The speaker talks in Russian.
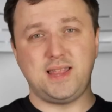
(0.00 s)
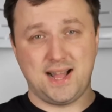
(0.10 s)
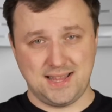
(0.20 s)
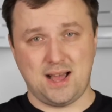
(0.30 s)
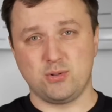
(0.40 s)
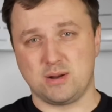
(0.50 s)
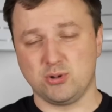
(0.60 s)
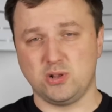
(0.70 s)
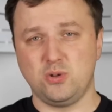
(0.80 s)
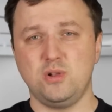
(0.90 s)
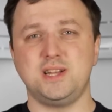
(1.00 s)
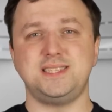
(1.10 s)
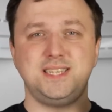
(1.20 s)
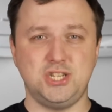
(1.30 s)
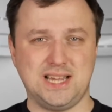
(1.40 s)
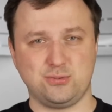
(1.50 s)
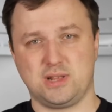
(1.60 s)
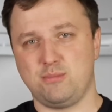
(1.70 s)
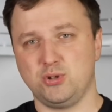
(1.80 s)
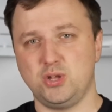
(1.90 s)
тогда он работал долго, сейчас
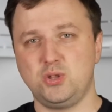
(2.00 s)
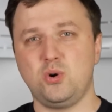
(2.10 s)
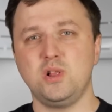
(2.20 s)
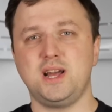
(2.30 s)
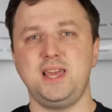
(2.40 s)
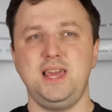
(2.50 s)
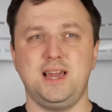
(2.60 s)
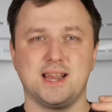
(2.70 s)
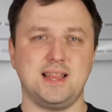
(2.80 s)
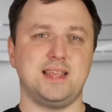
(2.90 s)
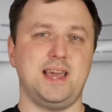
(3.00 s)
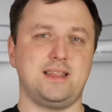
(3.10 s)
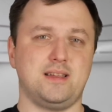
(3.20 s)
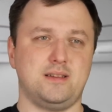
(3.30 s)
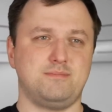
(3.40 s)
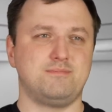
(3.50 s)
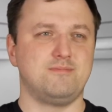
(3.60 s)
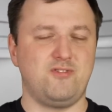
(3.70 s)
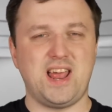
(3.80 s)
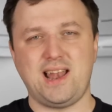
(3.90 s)
он работает долго, и экран на это
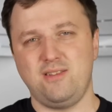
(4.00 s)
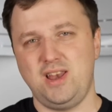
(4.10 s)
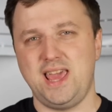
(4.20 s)
вряд ли